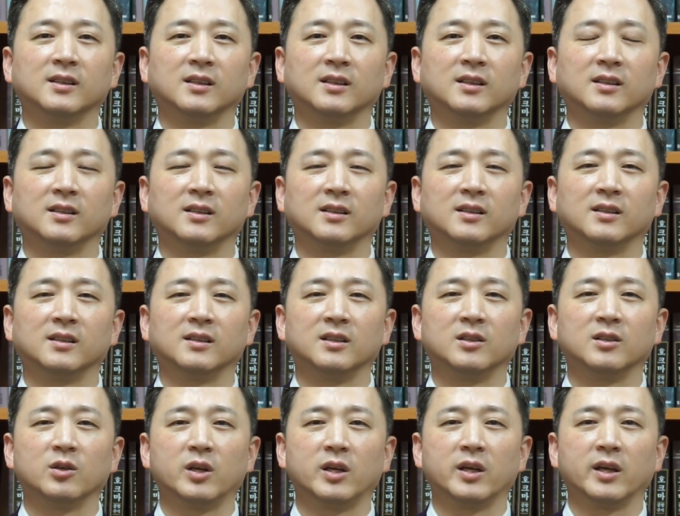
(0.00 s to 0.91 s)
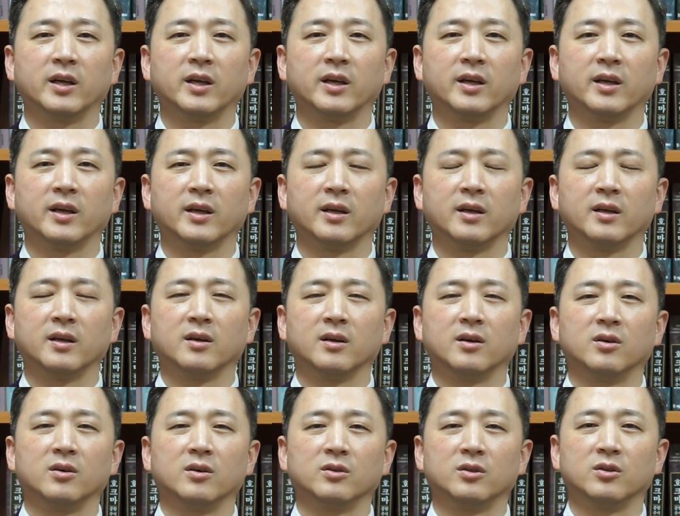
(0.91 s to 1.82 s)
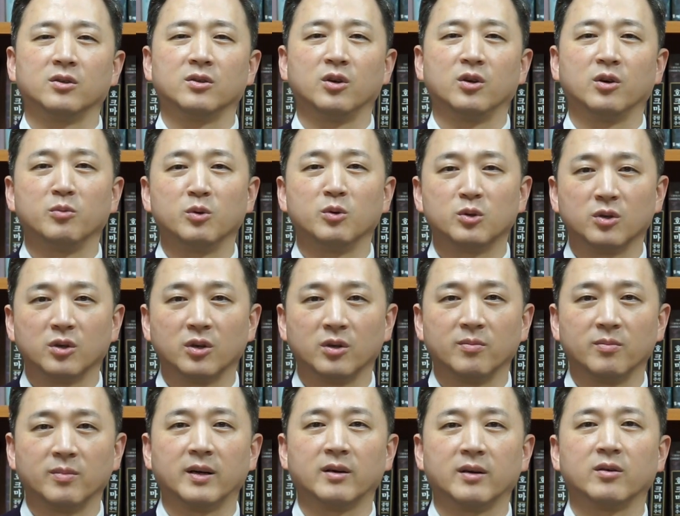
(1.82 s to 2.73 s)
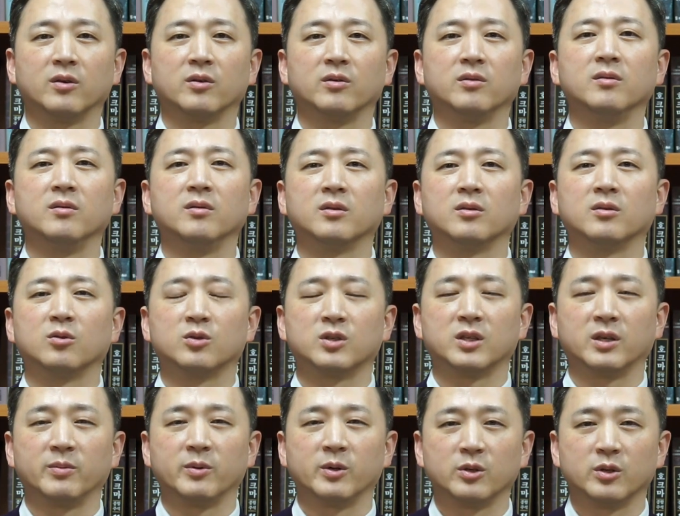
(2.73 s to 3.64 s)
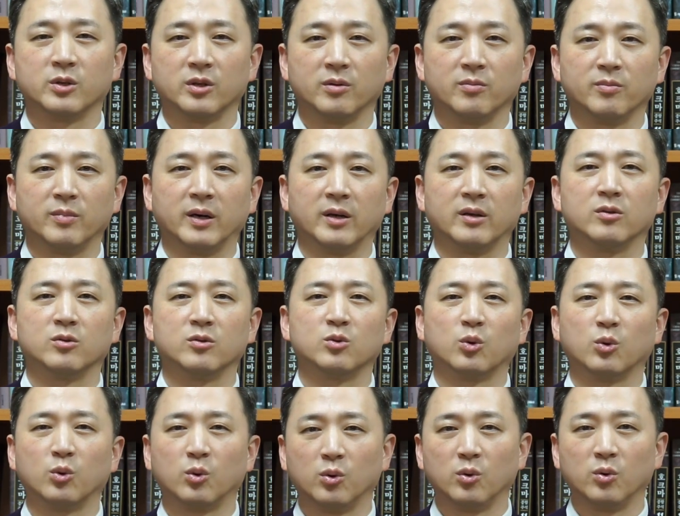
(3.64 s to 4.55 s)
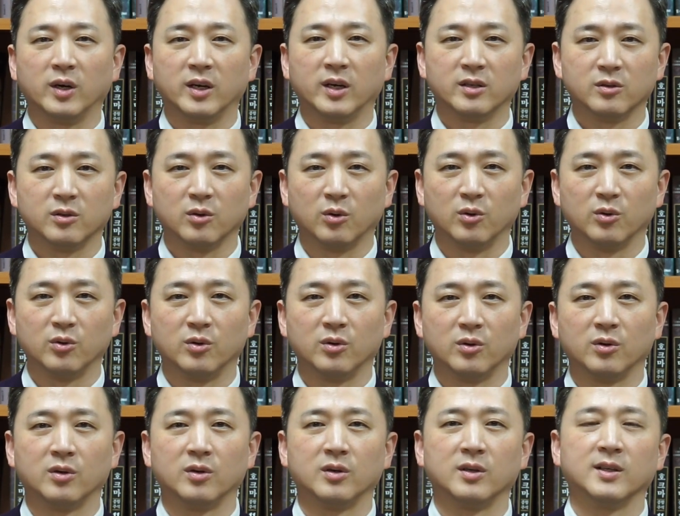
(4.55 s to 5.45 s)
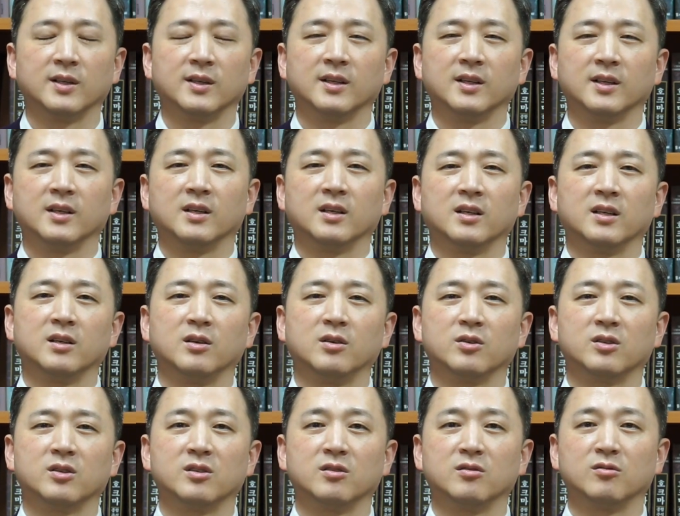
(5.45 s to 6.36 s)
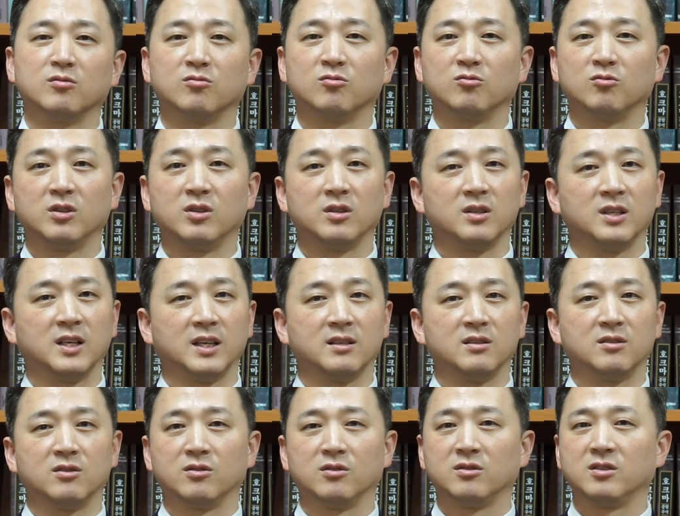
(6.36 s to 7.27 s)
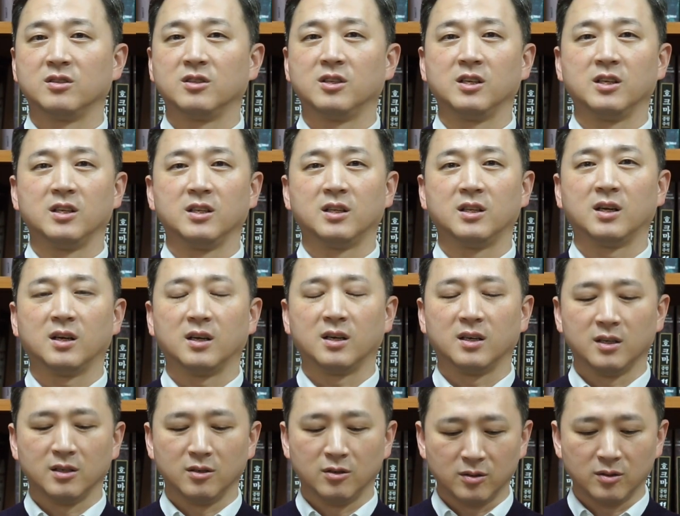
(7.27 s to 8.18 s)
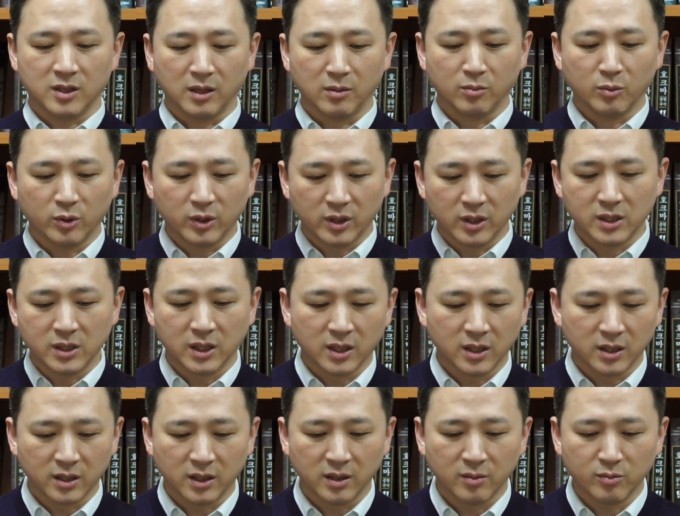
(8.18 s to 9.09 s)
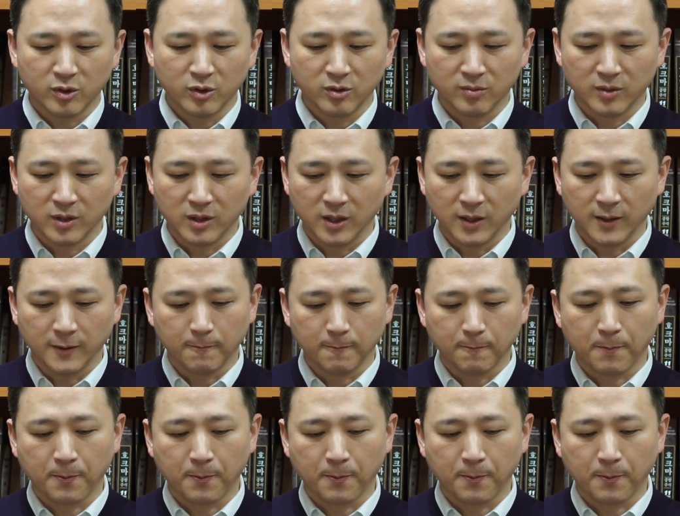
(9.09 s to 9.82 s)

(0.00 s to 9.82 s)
아, 이렇게 어떤 혐오적인 발언, 또 차별적인 발언, 조롱하는 언어, 이것은 우리는 안전지대에 있다 이런 잘못된 생각 때문입니다.